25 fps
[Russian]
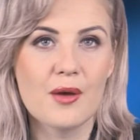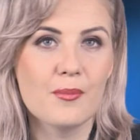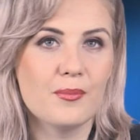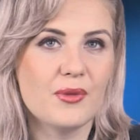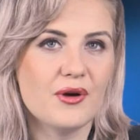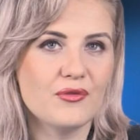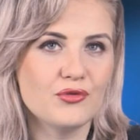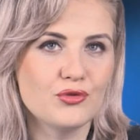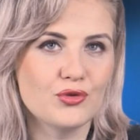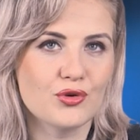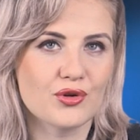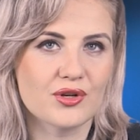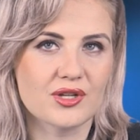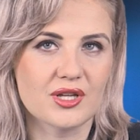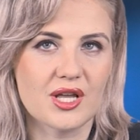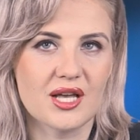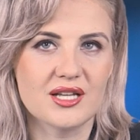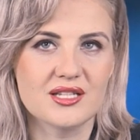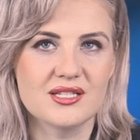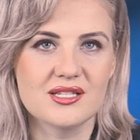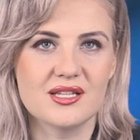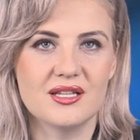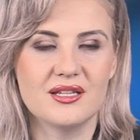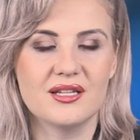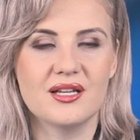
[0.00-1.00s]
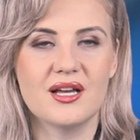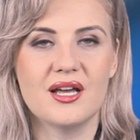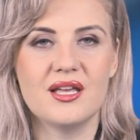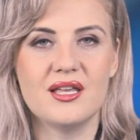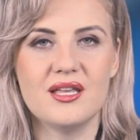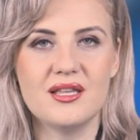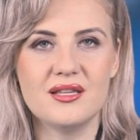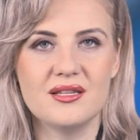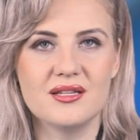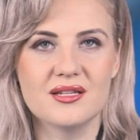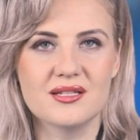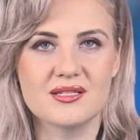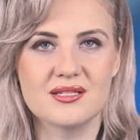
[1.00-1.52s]
Повторная оценка
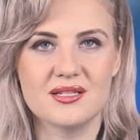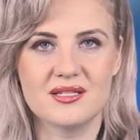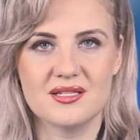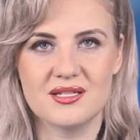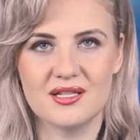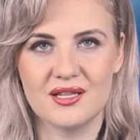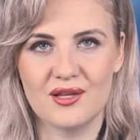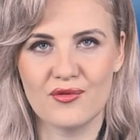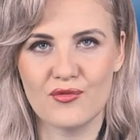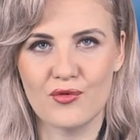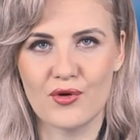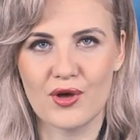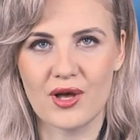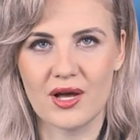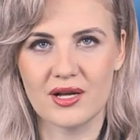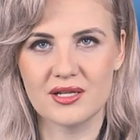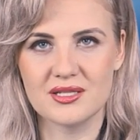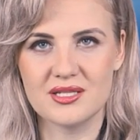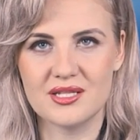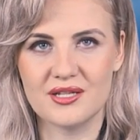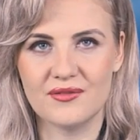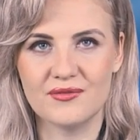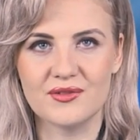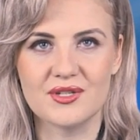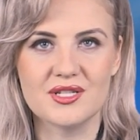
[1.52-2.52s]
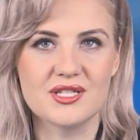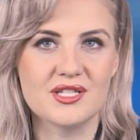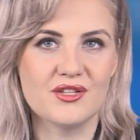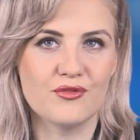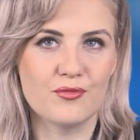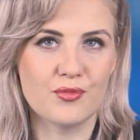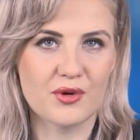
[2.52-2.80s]
индекса деловой активности